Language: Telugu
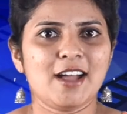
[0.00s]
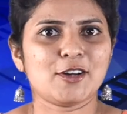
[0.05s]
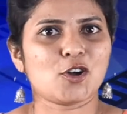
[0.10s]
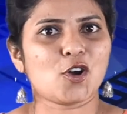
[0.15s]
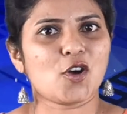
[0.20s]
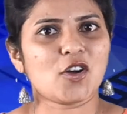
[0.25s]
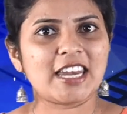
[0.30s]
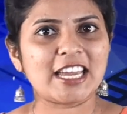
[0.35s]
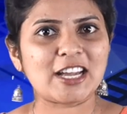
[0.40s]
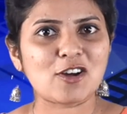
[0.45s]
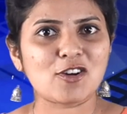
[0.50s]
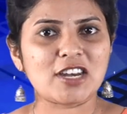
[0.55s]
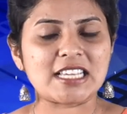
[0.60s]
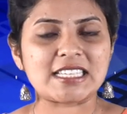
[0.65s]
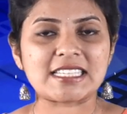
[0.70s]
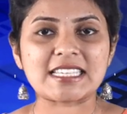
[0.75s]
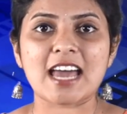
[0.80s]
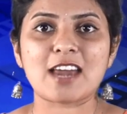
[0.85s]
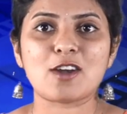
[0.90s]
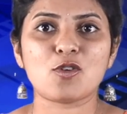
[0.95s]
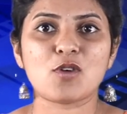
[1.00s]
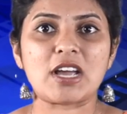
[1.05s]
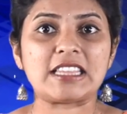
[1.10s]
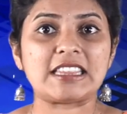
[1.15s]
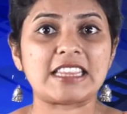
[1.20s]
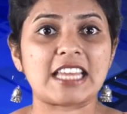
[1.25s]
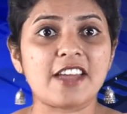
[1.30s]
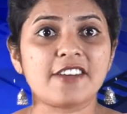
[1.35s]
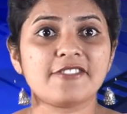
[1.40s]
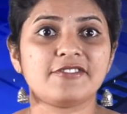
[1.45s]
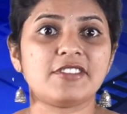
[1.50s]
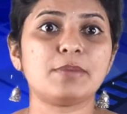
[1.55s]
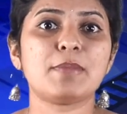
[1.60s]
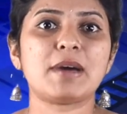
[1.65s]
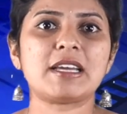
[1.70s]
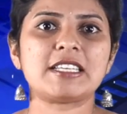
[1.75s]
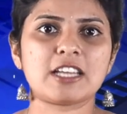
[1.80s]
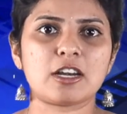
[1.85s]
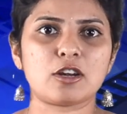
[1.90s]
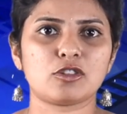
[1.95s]
కొన్ని కొన్నిసార్లు అయితే
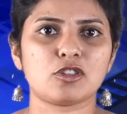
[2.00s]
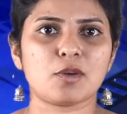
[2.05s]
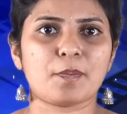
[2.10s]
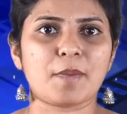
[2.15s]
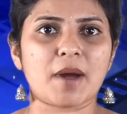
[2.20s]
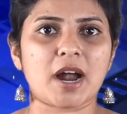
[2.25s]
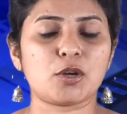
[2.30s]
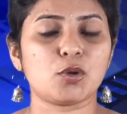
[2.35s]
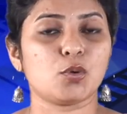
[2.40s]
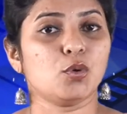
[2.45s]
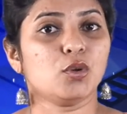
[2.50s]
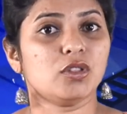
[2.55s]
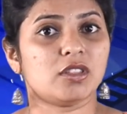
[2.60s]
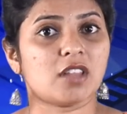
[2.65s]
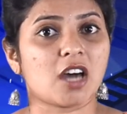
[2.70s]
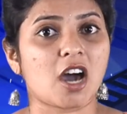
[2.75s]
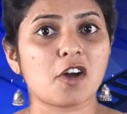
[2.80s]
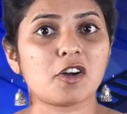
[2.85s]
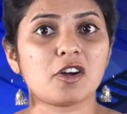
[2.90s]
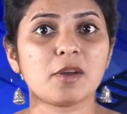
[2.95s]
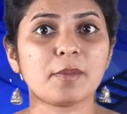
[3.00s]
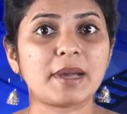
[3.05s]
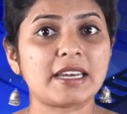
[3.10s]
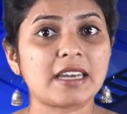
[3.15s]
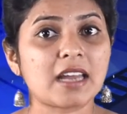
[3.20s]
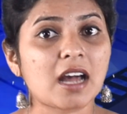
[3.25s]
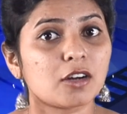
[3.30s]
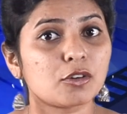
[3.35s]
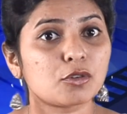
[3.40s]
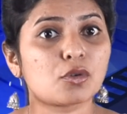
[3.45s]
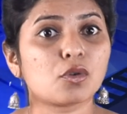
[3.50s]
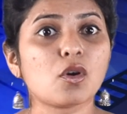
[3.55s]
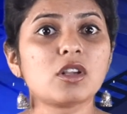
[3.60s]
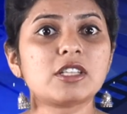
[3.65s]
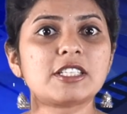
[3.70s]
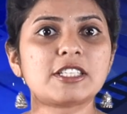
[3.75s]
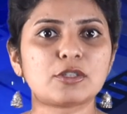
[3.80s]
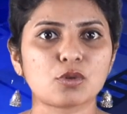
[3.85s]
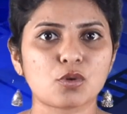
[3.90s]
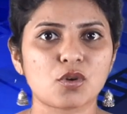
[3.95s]
విమర్శలతో పాటు దారుణమైన
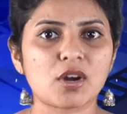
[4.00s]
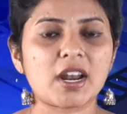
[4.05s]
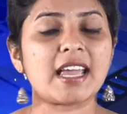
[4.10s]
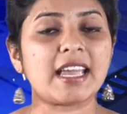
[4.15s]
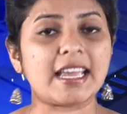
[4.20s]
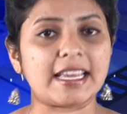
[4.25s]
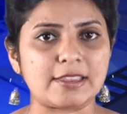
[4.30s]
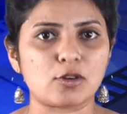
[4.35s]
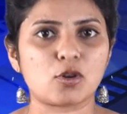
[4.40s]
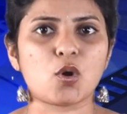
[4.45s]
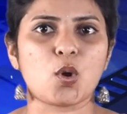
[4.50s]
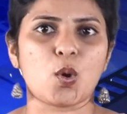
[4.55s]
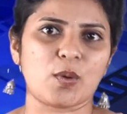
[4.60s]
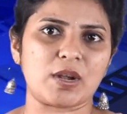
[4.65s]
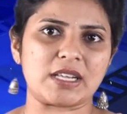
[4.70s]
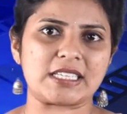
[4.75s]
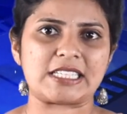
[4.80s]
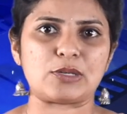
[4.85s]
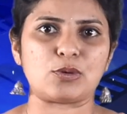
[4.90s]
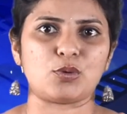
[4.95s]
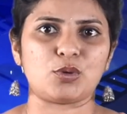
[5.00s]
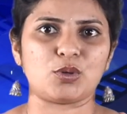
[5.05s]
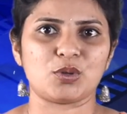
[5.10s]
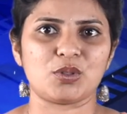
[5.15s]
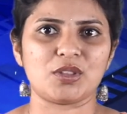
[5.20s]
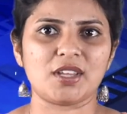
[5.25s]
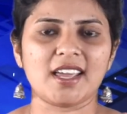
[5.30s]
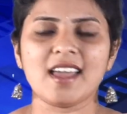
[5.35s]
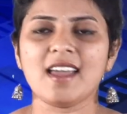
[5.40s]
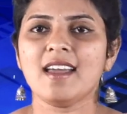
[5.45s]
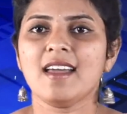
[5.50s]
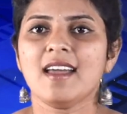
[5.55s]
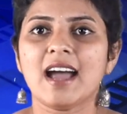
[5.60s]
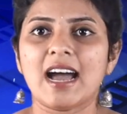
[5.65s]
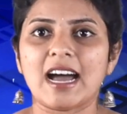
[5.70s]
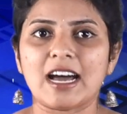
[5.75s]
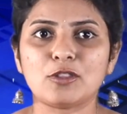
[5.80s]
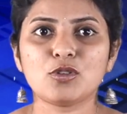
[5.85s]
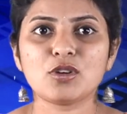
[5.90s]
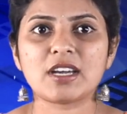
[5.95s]
ట్రోల్స్ను కూడా ఎదుర్కోవాల్సి ఉంటుంది
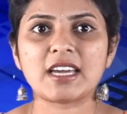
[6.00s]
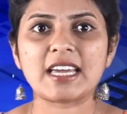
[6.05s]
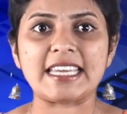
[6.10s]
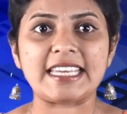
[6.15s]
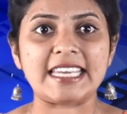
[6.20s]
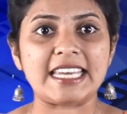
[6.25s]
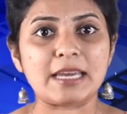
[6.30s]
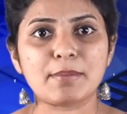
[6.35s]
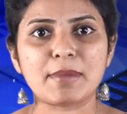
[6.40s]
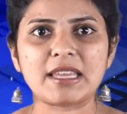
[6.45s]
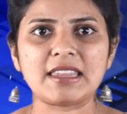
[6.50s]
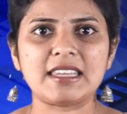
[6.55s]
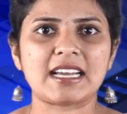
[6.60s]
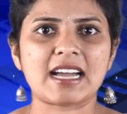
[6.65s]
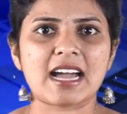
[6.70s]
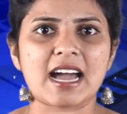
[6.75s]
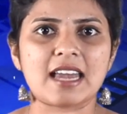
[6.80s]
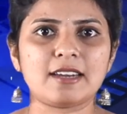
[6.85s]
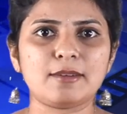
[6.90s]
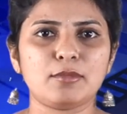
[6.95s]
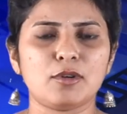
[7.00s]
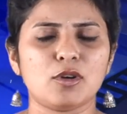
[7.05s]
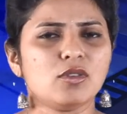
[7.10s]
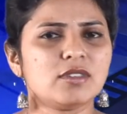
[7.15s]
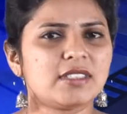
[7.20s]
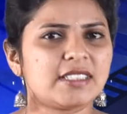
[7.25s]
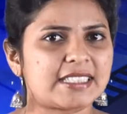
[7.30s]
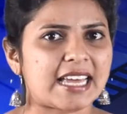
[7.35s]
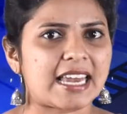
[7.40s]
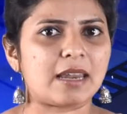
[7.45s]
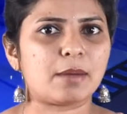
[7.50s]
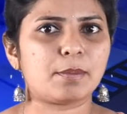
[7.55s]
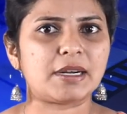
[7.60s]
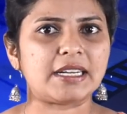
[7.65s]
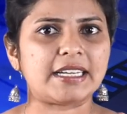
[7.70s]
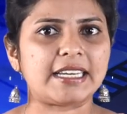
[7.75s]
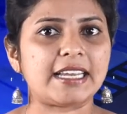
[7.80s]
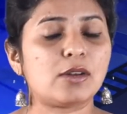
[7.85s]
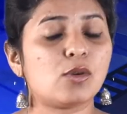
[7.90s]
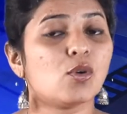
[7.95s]
అందుకే ఈ మధ్యకాలంలో
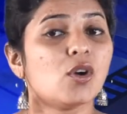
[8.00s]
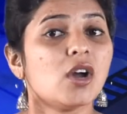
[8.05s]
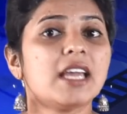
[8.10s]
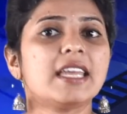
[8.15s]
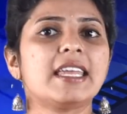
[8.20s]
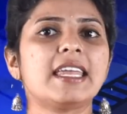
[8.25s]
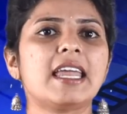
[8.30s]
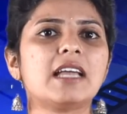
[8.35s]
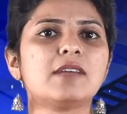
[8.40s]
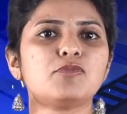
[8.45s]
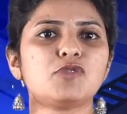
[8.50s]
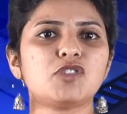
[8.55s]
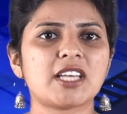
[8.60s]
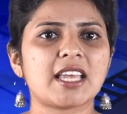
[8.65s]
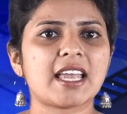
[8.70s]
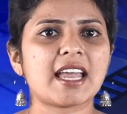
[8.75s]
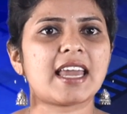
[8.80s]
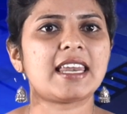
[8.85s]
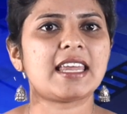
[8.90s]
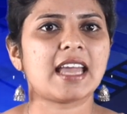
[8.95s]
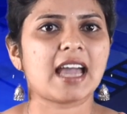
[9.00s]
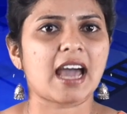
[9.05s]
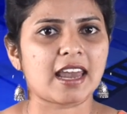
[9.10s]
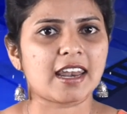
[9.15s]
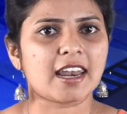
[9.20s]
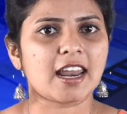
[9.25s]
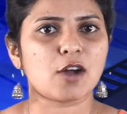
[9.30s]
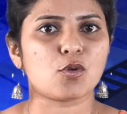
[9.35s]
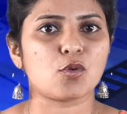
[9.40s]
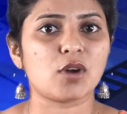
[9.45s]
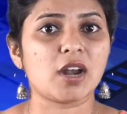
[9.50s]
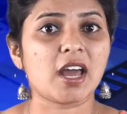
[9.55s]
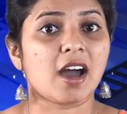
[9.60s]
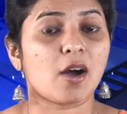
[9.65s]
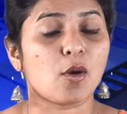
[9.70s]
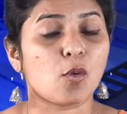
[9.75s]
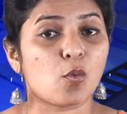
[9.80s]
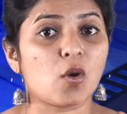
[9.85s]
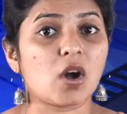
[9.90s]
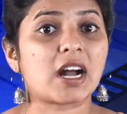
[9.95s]
సెలబ్రిటీలు ఏం చేయాలి అన్నా కూడా
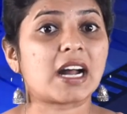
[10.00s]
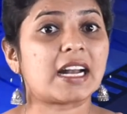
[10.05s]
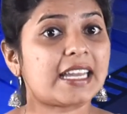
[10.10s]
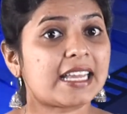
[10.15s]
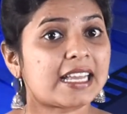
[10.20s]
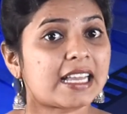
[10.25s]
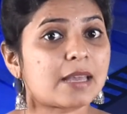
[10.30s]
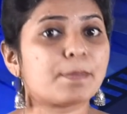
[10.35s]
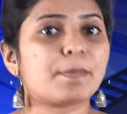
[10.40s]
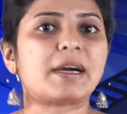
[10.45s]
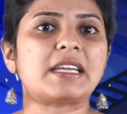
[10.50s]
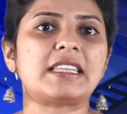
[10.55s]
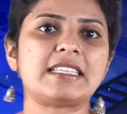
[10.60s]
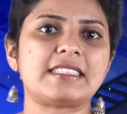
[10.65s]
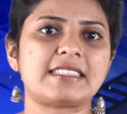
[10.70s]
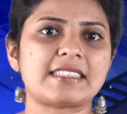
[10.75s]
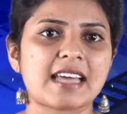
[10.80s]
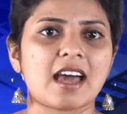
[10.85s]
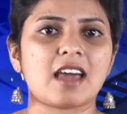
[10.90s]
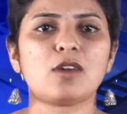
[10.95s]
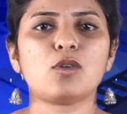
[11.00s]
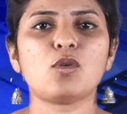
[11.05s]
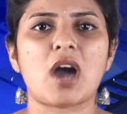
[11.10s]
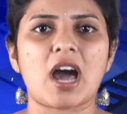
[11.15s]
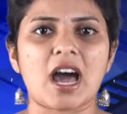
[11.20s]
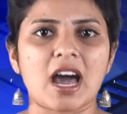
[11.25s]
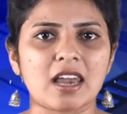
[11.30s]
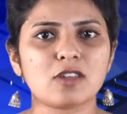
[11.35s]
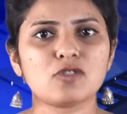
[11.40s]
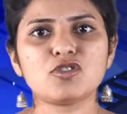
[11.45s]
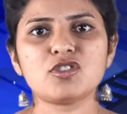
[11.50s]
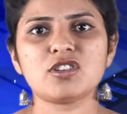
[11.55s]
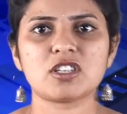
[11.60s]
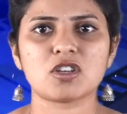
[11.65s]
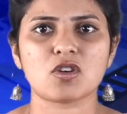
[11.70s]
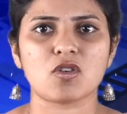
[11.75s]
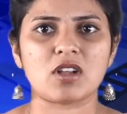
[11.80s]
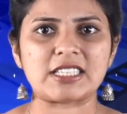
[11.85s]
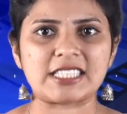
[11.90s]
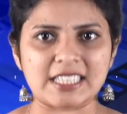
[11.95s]
ఒకటికి పదిసార్లు
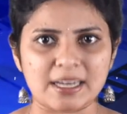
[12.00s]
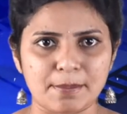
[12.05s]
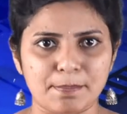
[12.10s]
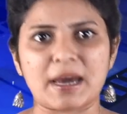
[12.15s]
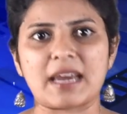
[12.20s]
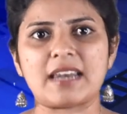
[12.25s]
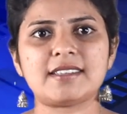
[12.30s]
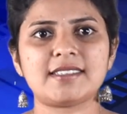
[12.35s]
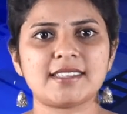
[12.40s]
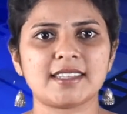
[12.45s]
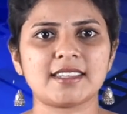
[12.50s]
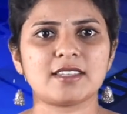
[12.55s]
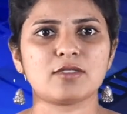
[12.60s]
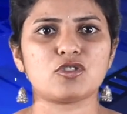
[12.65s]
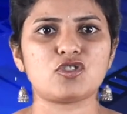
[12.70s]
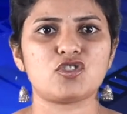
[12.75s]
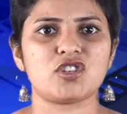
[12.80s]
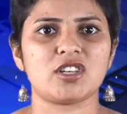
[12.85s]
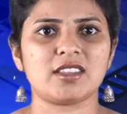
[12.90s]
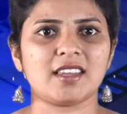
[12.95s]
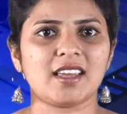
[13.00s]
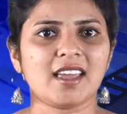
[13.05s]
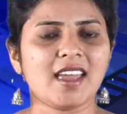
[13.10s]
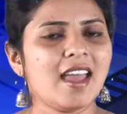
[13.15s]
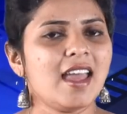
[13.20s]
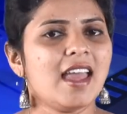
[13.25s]
ఆలోచించుకోవాల్సిన పరిస్థితి వచ్చింది